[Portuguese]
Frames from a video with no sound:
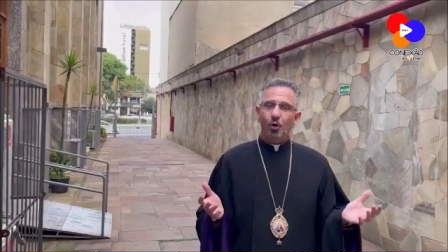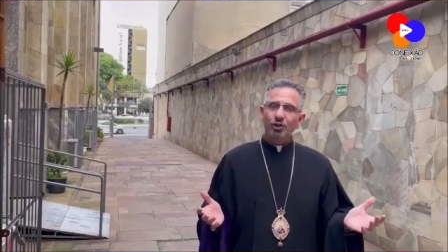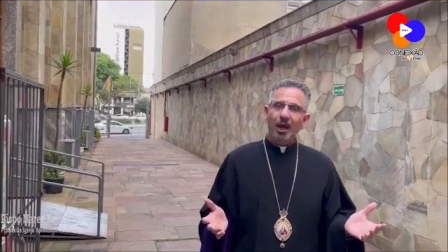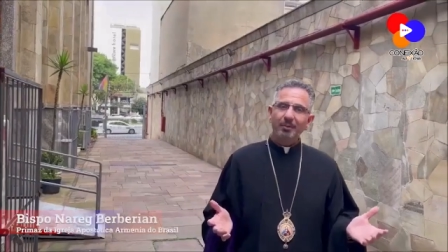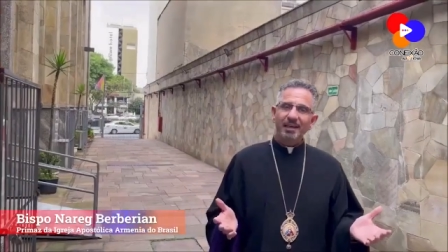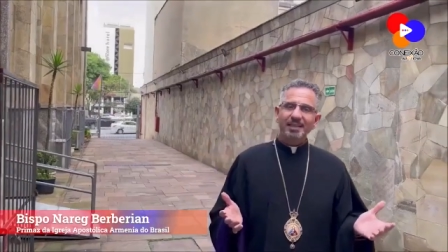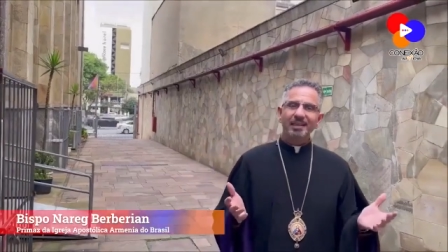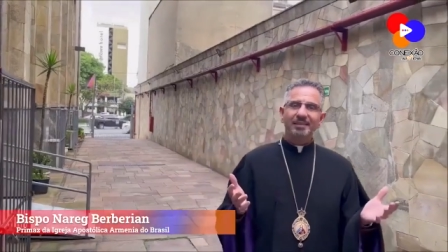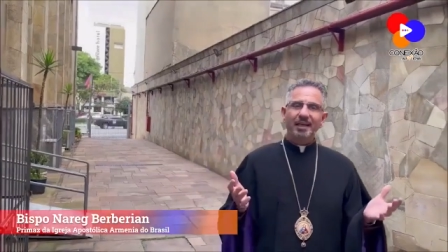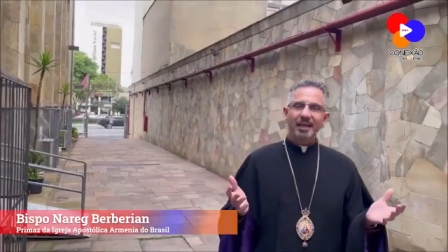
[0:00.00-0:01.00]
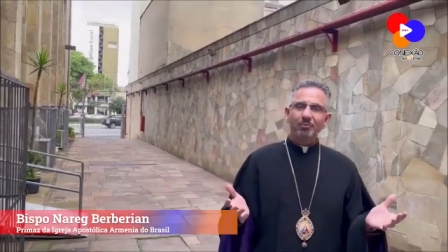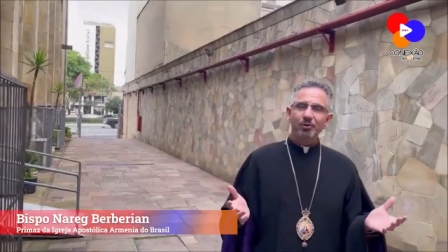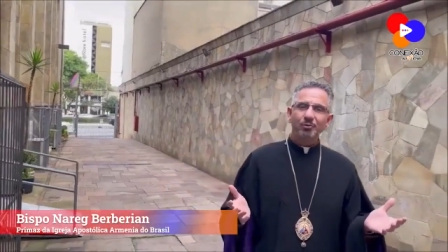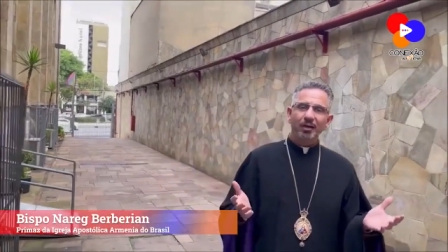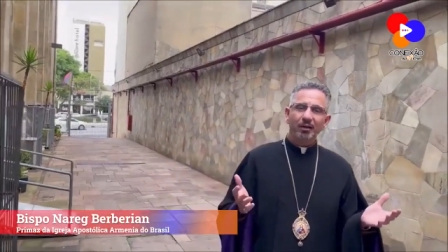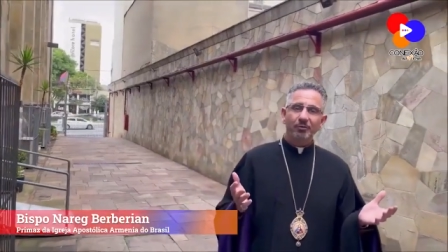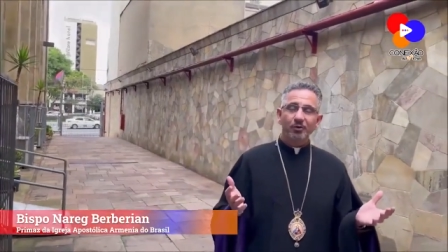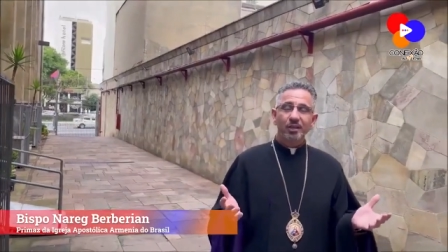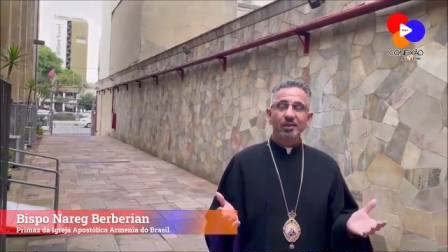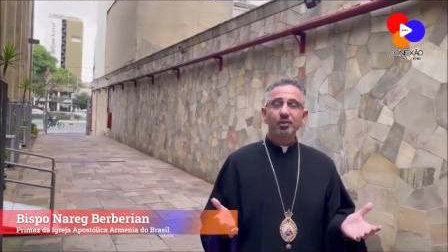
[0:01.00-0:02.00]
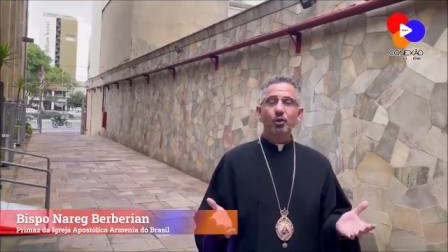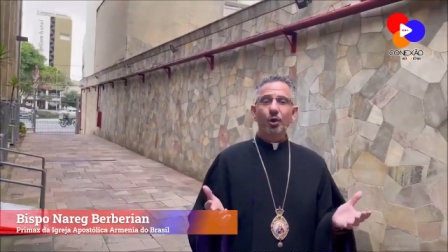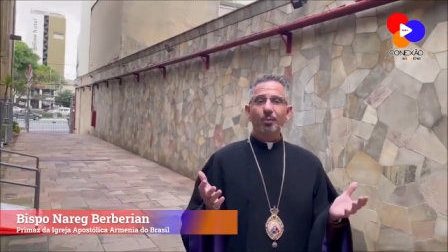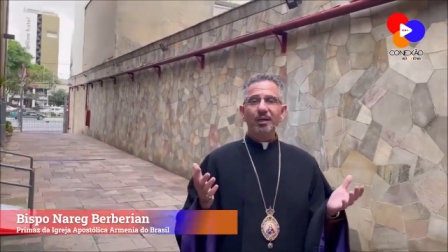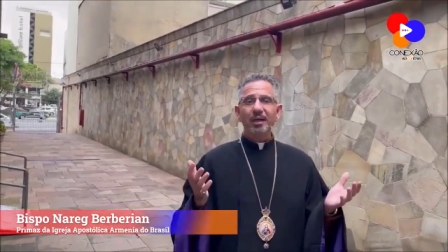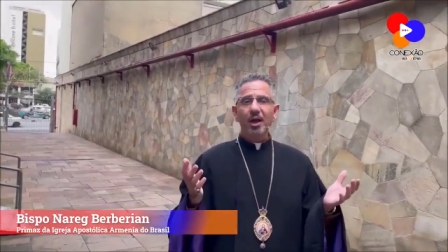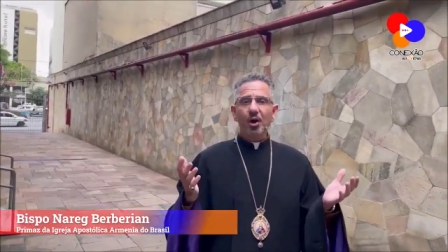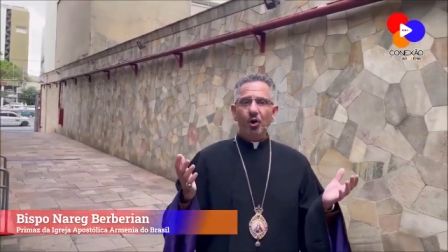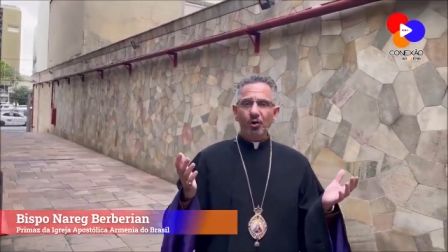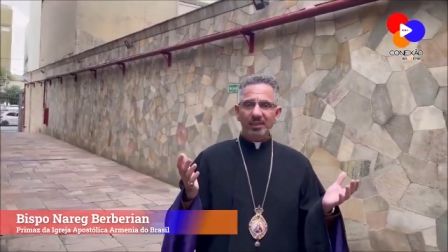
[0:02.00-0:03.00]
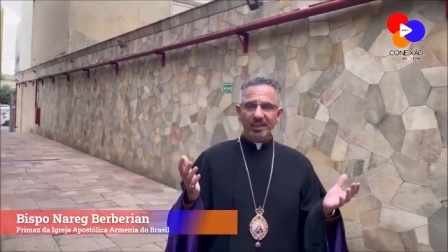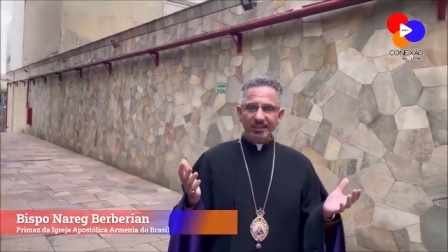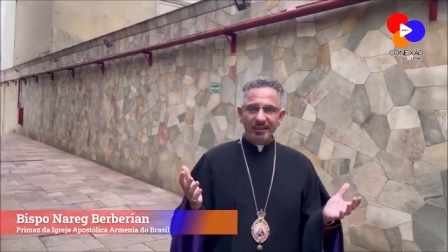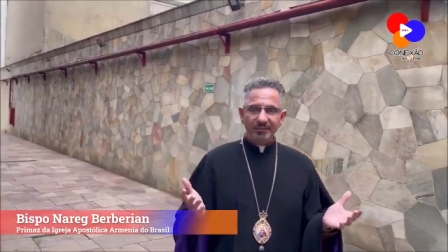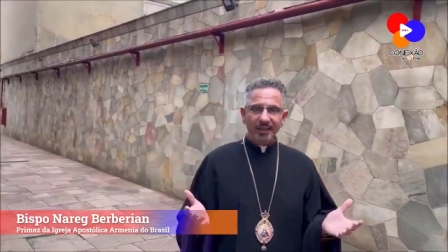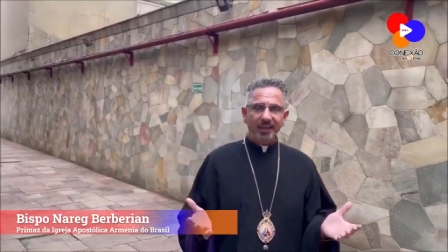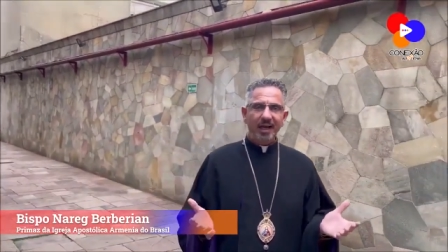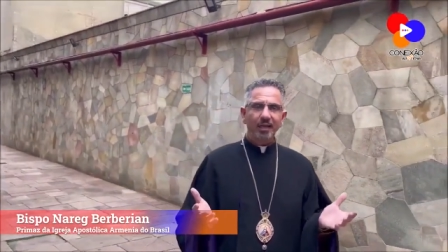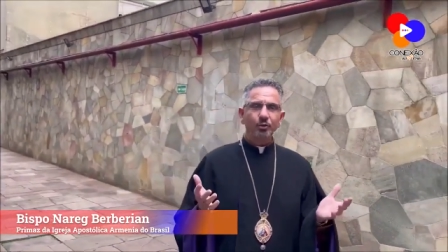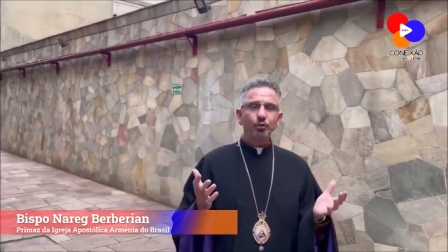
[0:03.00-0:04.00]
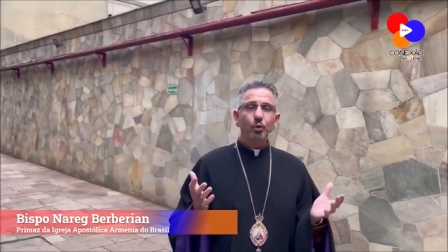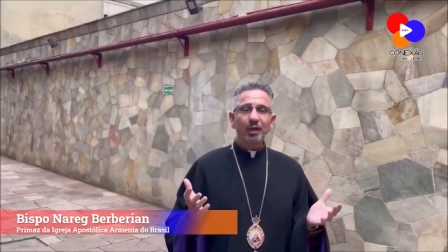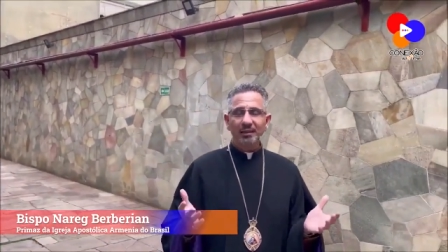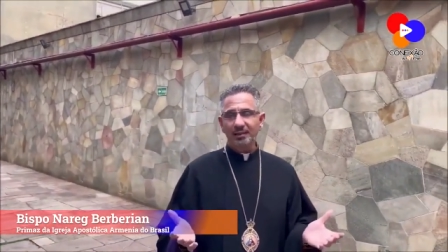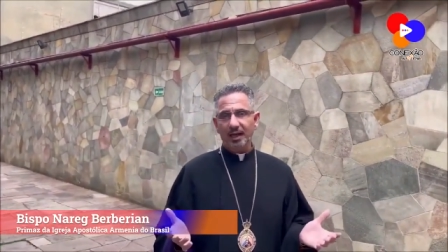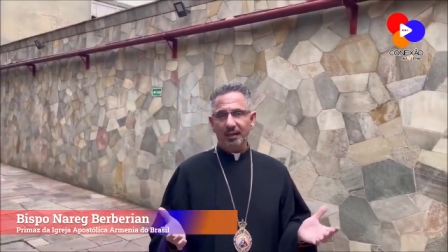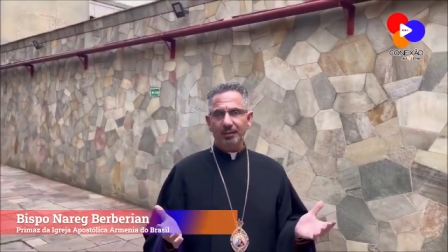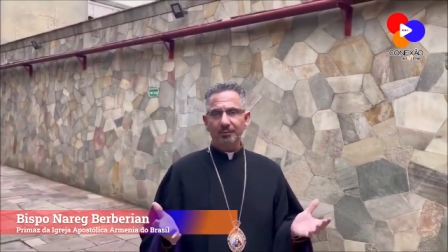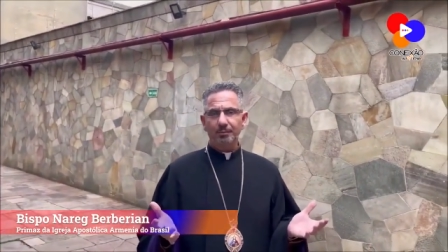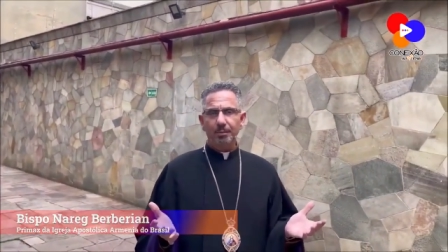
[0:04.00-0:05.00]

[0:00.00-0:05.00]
Hoje apresentaremos para vocês sobre o significado do Natal